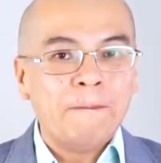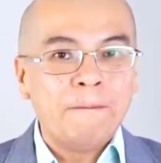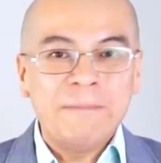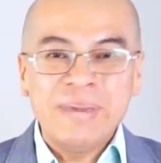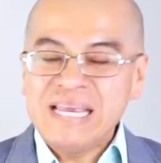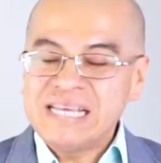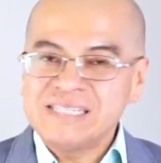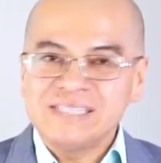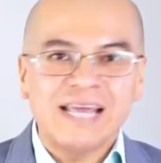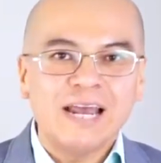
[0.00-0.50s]

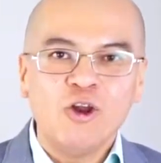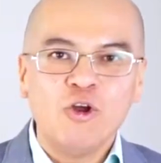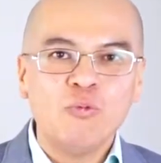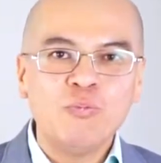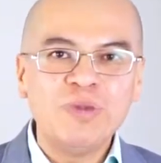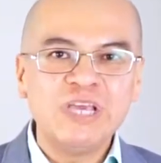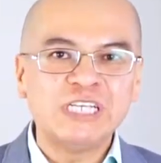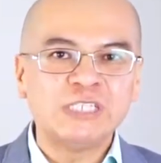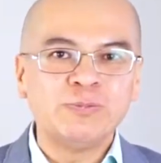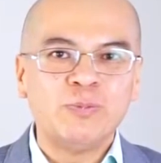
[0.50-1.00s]
vista lo
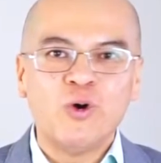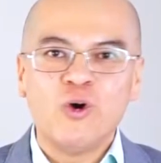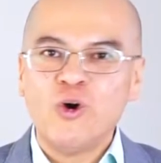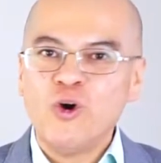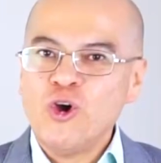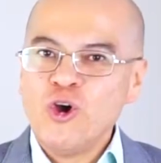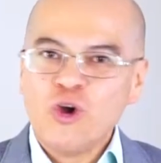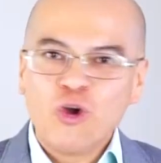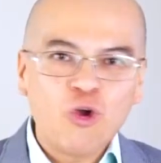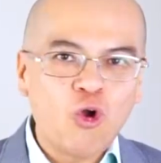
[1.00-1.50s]
mismo,
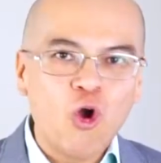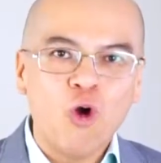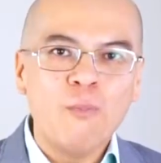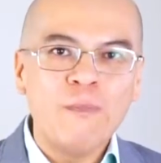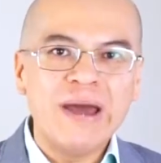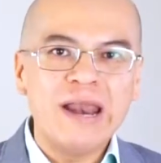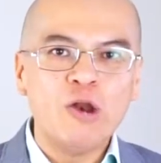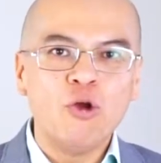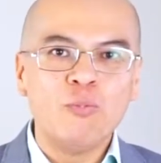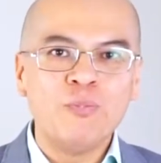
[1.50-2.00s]

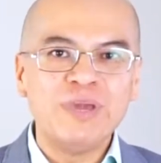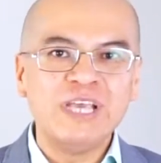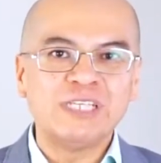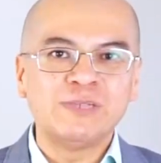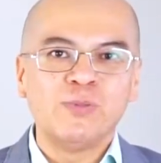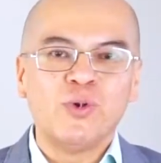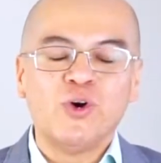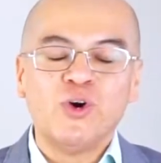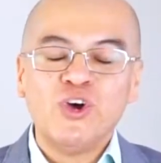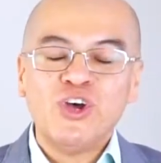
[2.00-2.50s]
coma lo
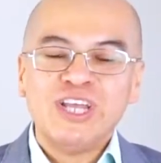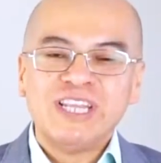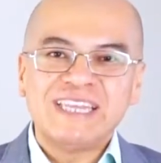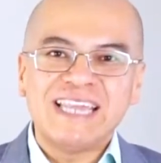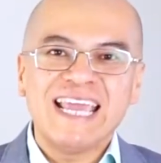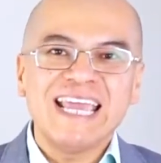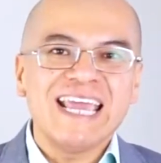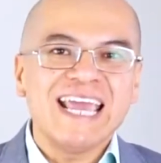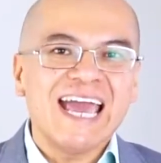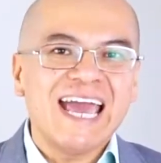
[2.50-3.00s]
mismo,
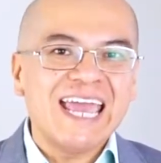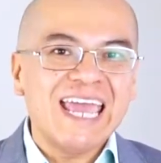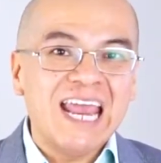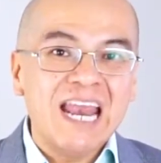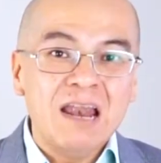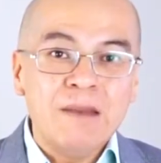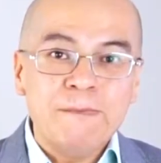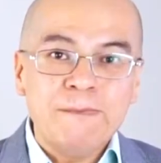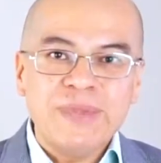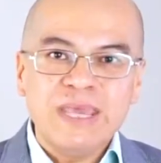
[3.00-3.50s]
tenga
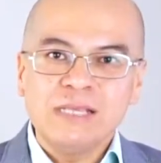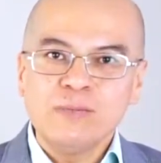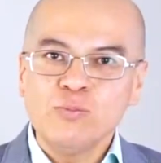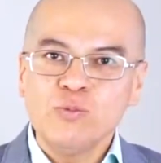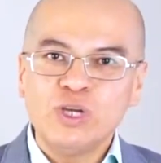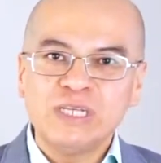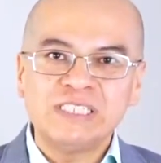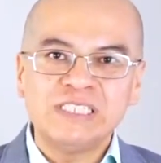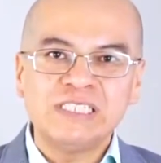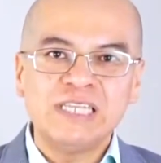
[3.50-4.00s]
el
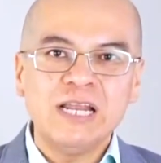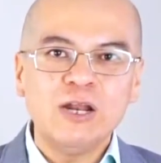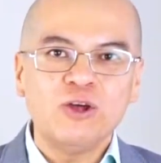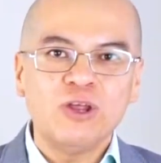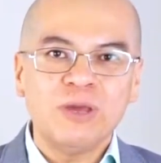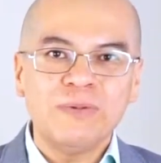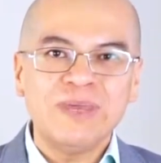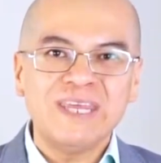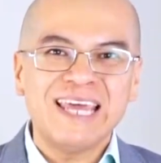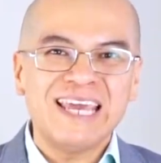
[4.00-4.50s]
mismo estilo
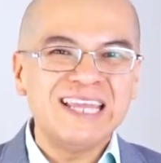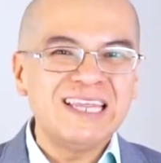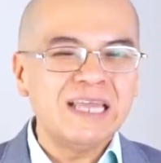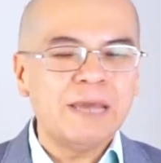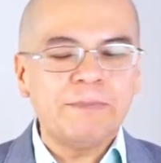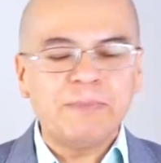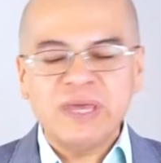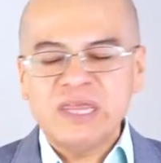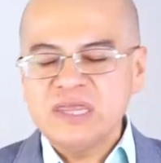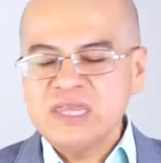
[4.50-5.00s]
de vida
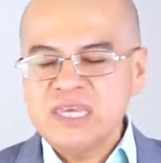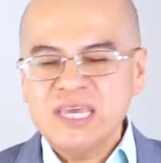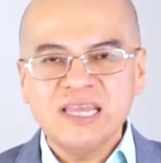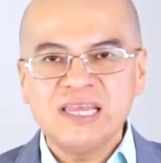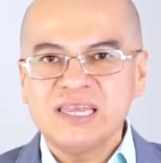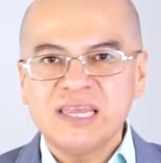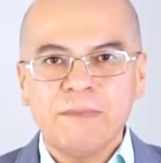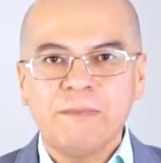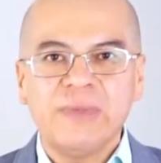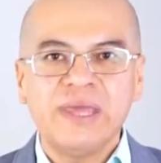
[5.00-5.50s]

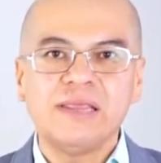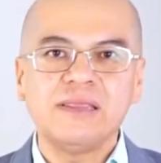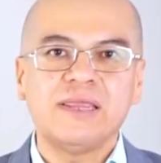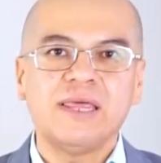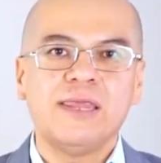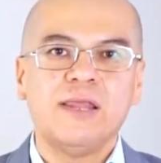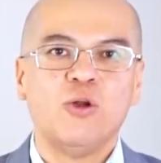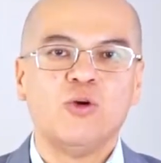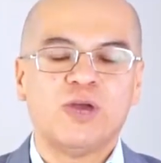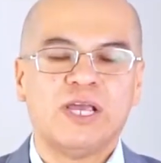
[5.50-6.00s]

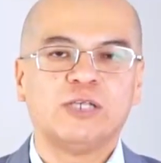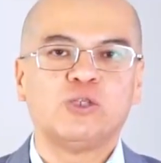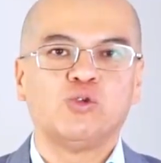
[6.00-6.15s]
independientemente de lo que